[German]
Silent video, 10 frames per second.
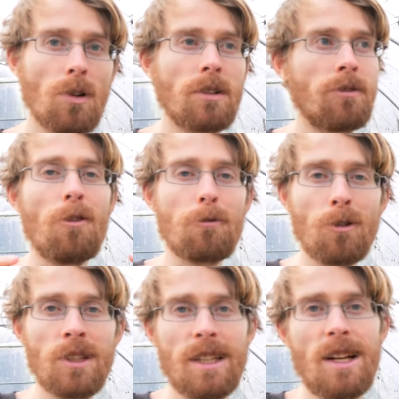Gurken.
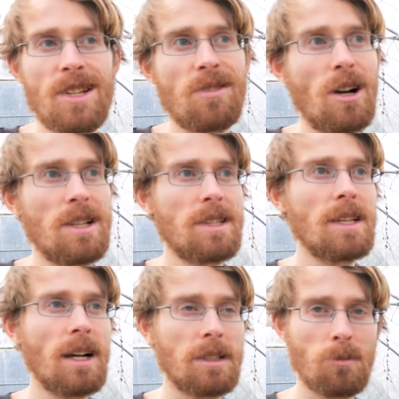Aufgrund der Tatsache, weil es
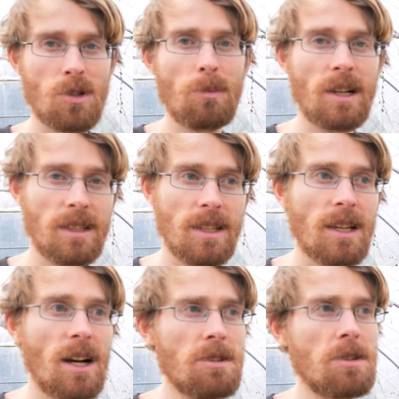hier halt im Sommer
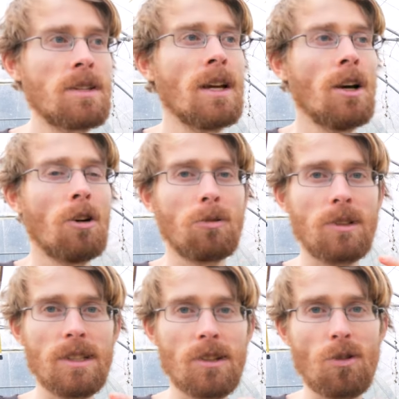richtig heiß ist und
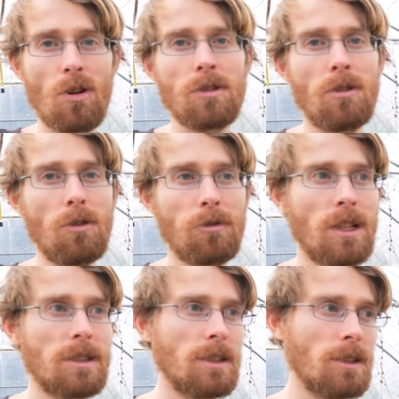diese trockene Luft
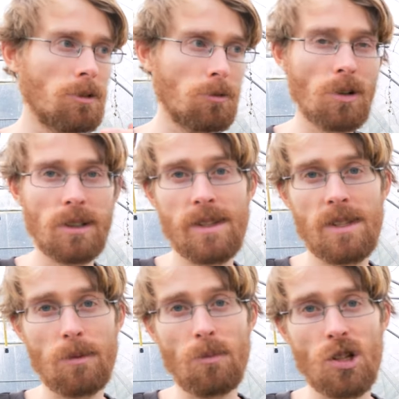hat die Gurken
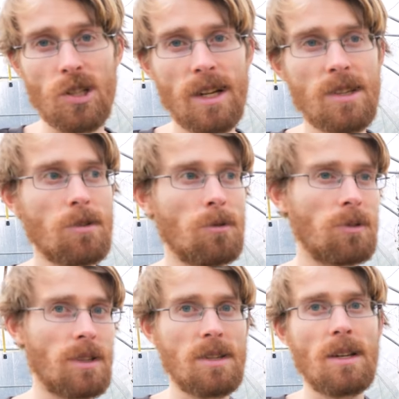ziemlich stresst
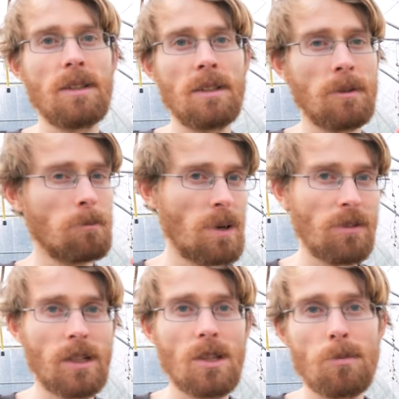und das ist halt ein
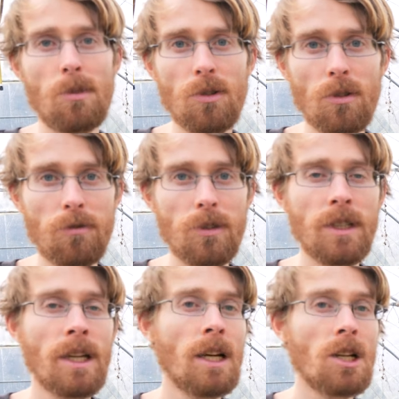perfektes Milieu für
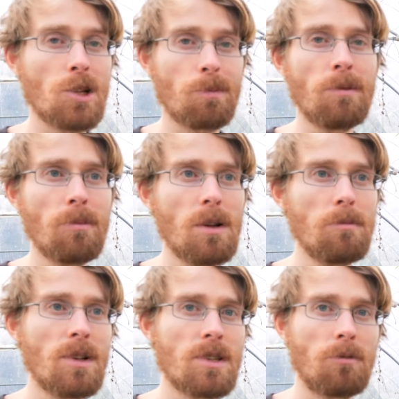die
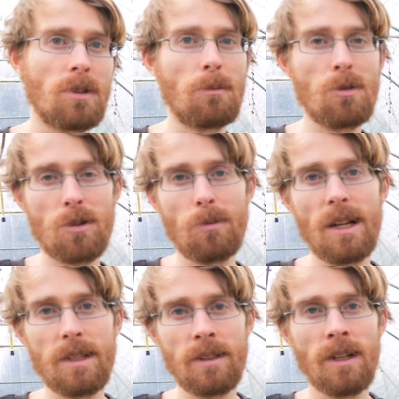Spinnmilben ist und da musst du
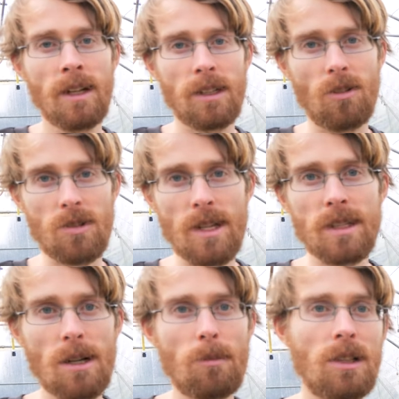mal dann genau das
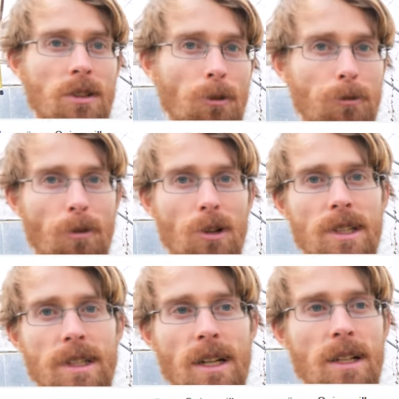Gegenteil machen, die
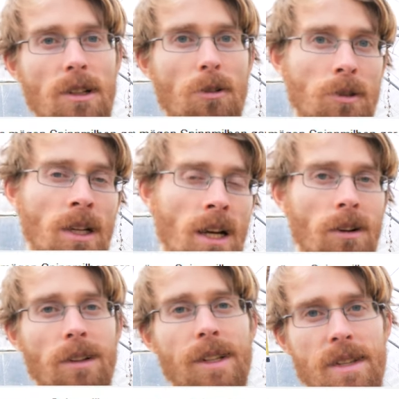Luftfeuchtigkeit erhöhen,
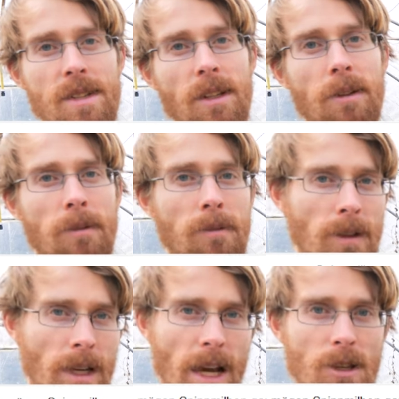weil das ist dann
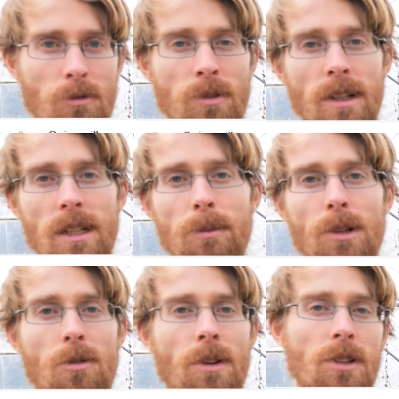eher so eine
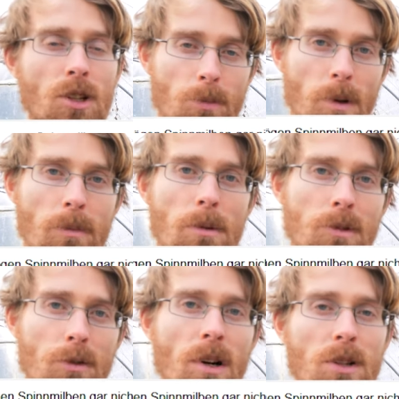Klimazone, die die
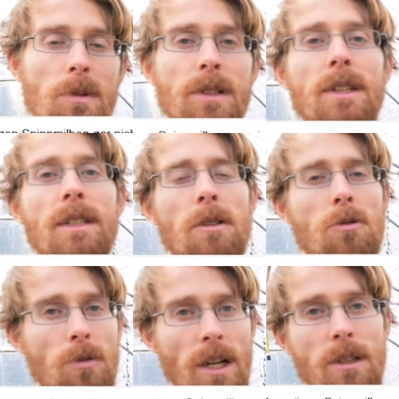Spinnmilben zum Beispiel nicht
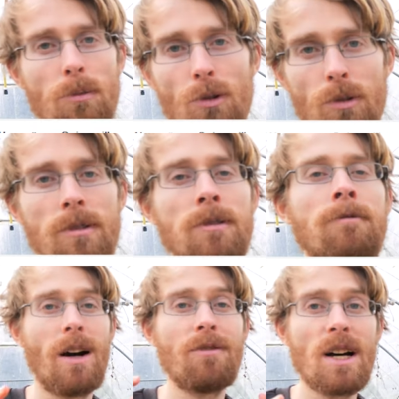so gerne mögen.
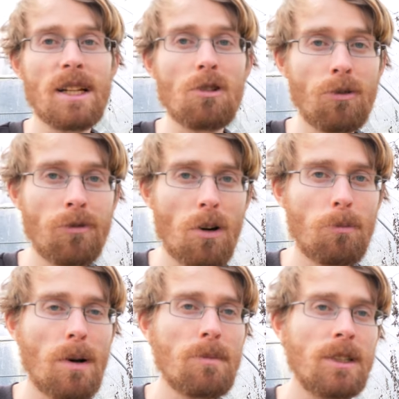Ein weiterer Grund,
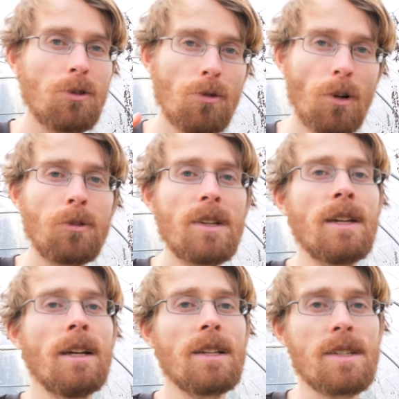warum bei mir die Türen, die
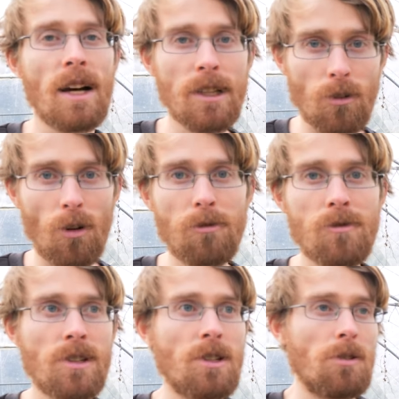Seiten
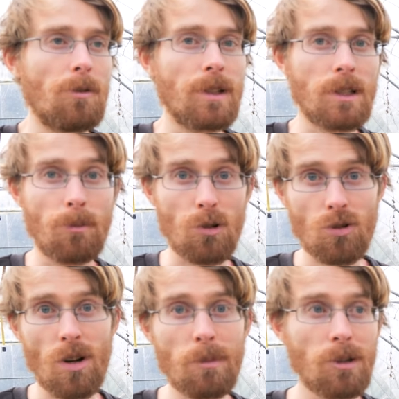offen sind, ist auch wegen den
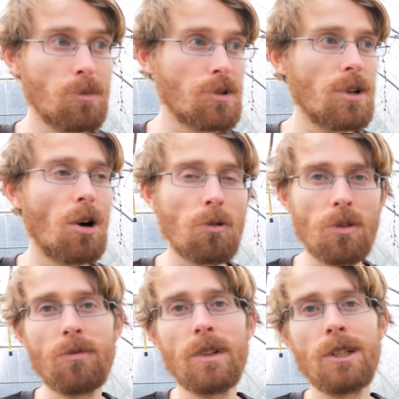Bestäubern. Die müssen ja auch
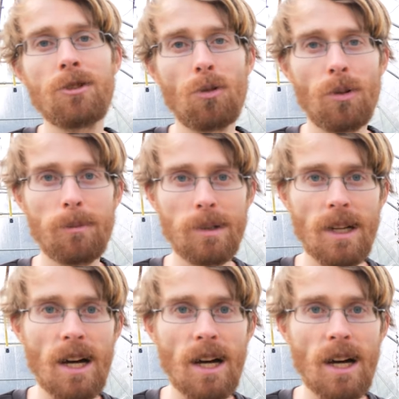irgendwie in den Tunnel mit